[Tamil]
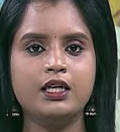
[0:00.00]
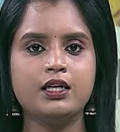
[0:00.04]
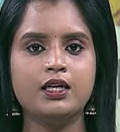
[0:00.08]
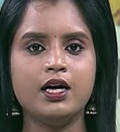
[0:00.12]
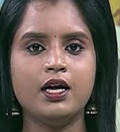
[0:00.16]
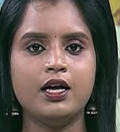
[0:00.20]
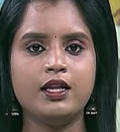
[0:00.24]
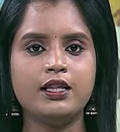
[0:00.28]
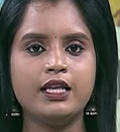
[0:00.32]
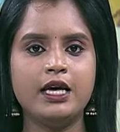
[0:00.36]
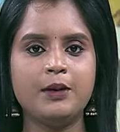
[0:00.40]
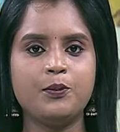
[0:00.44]

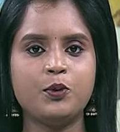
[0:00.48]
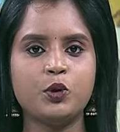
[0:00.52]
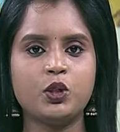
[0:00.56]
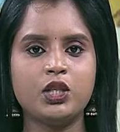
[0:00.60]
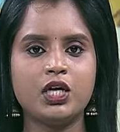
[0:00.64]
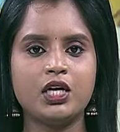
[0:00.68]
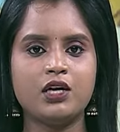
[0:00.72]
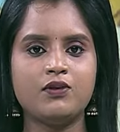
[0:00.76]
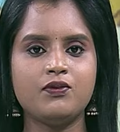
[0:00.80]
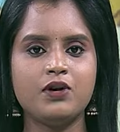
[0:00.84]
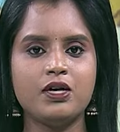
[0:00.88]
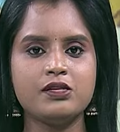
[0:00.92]
கழுதை
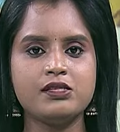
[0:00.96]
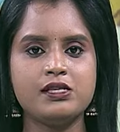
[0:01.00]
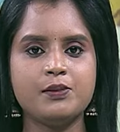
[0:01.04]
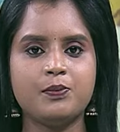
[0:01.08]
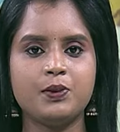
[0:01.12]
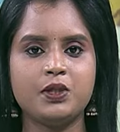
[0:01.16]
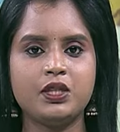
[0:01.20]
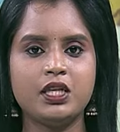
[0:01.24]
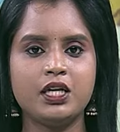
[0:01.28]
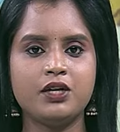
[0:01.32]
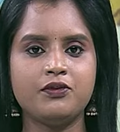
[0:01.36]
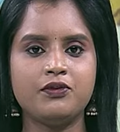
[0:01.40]
புத்தக
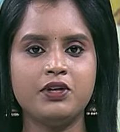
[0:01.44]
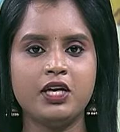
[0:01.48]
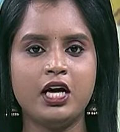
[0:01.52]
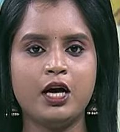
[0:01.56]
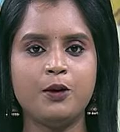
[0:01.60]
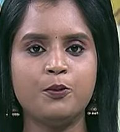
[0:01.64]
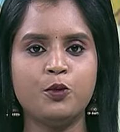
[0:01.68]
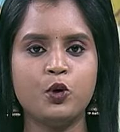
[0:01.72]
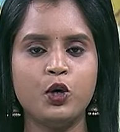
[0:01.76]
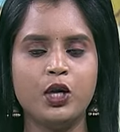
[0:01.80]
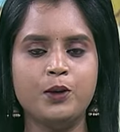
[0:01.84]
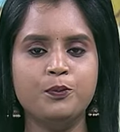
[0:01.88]
வாசிப்பு திருவிழா
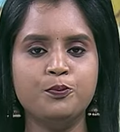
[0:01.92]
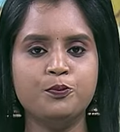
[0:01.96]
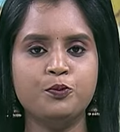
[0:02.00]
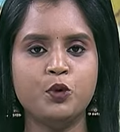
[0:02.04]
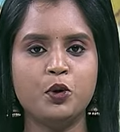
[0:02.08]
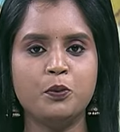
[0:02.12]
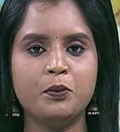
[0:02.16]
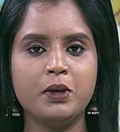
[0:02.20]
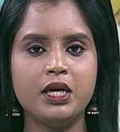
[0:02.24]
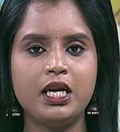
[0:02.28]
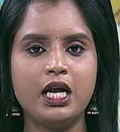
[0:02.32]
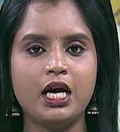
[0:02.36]
மூலம்
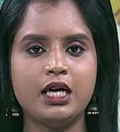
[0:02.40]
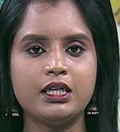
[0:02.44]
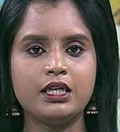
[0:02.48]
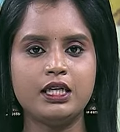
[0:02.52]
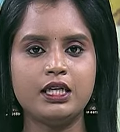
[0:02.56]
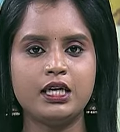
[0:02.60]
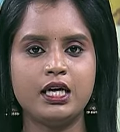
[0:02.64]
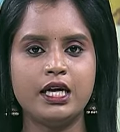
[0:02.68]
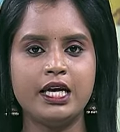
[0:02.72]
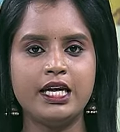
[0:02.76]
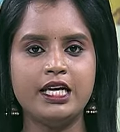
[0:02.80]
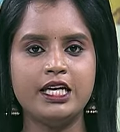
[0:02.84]
பொம்மலாட்ட
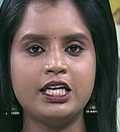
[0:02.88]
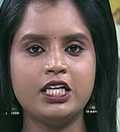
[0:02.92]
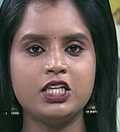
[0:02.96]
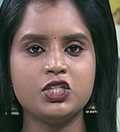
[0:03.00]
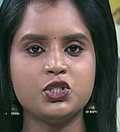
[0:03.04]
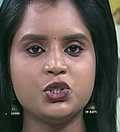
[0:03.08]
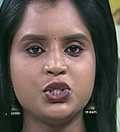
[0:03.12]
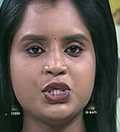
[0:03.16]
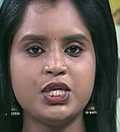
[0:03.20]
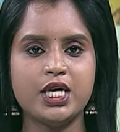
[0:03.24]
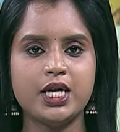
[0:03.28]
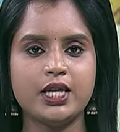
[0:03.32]
கலை
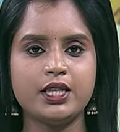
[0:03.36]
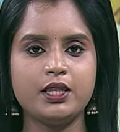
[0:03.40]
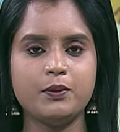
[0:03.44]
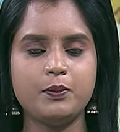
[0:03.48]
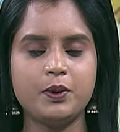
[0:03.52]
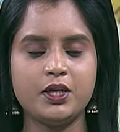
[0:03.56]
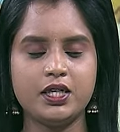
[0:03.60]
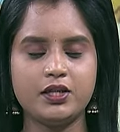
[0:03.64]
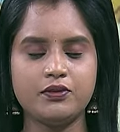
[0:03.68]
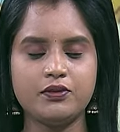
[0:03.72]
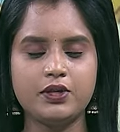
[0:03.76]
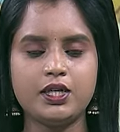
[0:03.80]
நிகழ்ச்சி
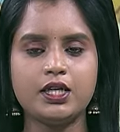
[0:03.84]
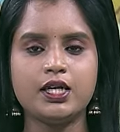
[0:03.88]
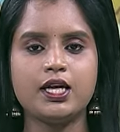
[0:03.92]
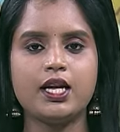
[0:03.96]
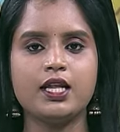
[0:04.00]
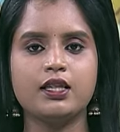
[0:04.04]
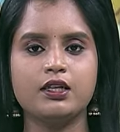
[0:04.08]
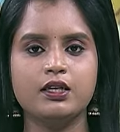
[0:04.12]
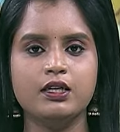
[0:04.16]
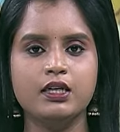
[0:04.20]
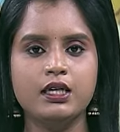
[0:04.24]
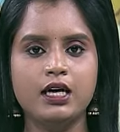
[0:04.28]
நடத்தப்பட்டு
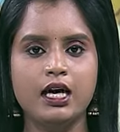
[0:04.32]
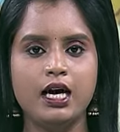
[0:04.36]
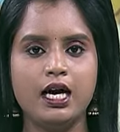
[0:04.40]
வருகிறது